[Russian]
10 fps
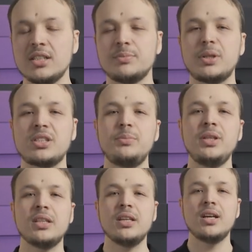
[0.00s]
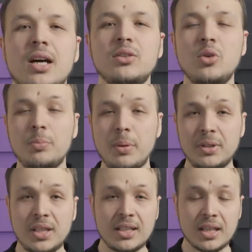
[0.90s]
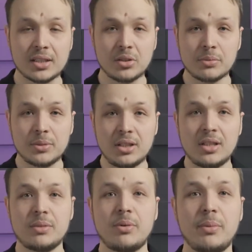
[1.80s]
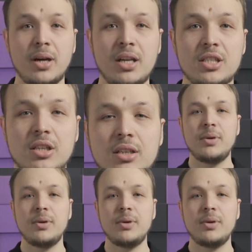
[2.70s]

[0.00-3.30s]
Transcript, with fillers: спортсмена, одно упоминание о котором делает тебя богаче,